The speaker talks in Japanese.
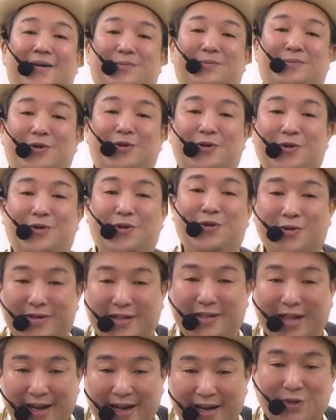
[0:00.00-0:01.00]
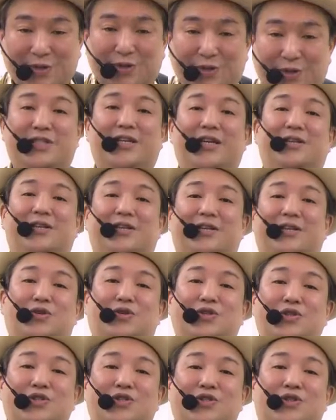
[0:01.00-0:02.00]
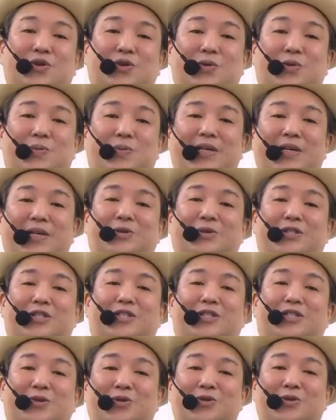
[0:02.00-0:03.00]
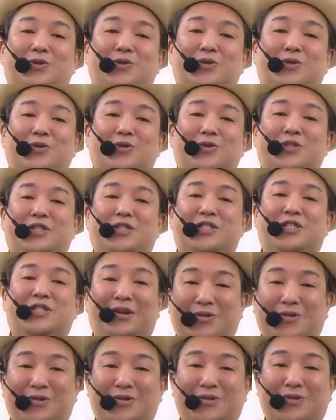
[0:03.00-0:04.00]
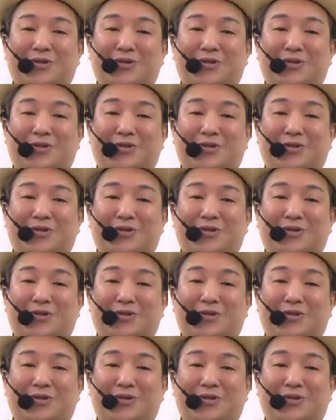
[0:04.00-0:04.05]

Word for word: もう堕落してどん底まで落ちてる人だって、